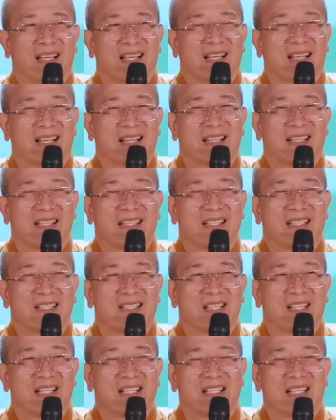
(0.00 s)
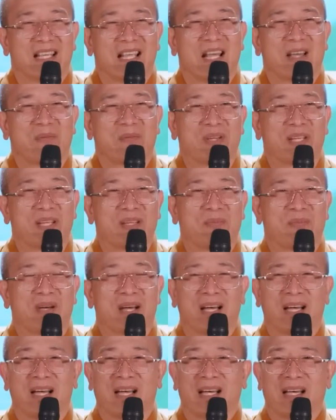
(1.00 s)
Đấy. Cho nên chị em khi
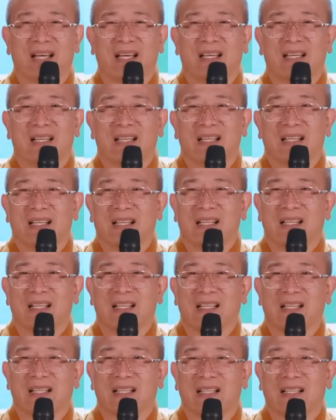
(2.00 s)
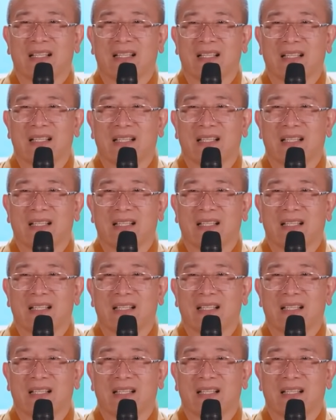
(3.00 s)
mà à,